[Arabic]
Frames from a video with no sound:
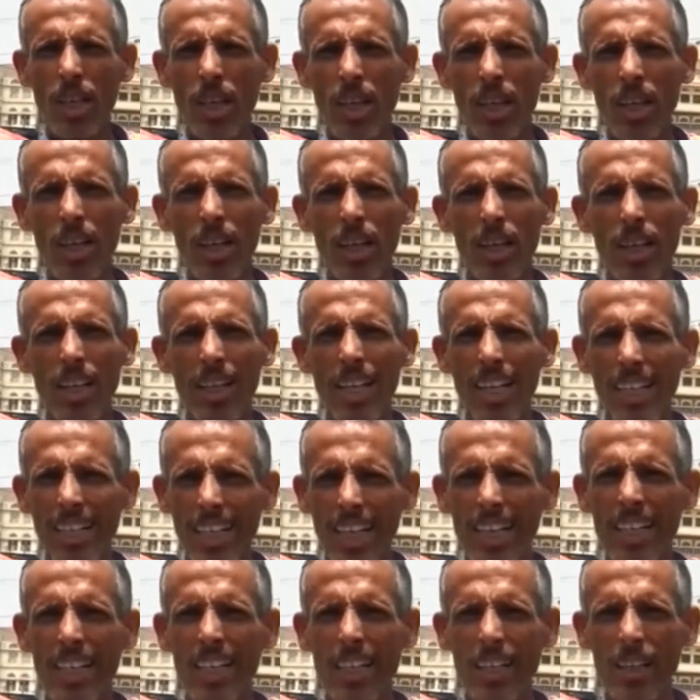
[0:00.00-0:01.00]
منه إلا
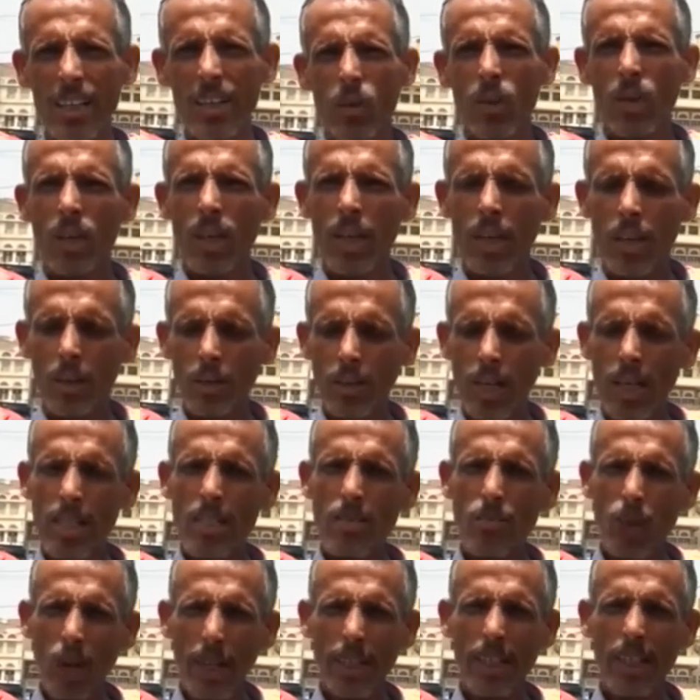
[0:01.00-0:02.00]
القليل
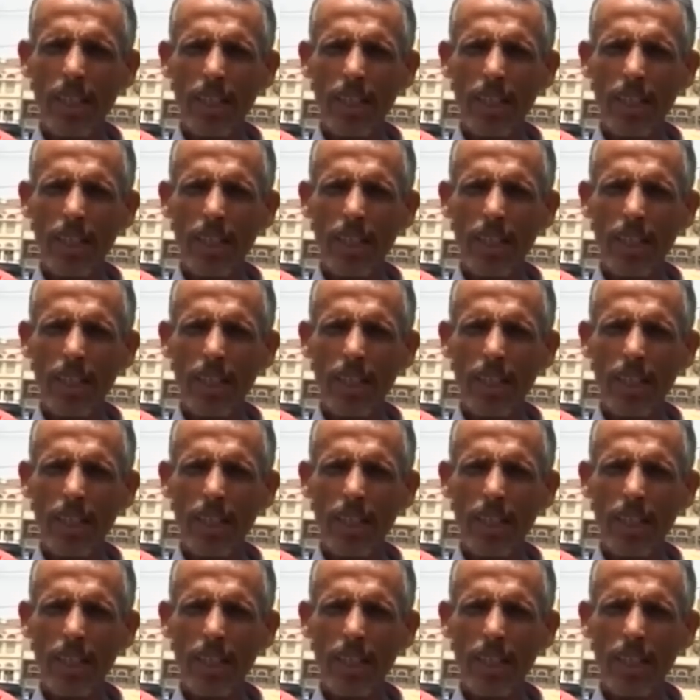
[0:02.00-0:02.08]
كناس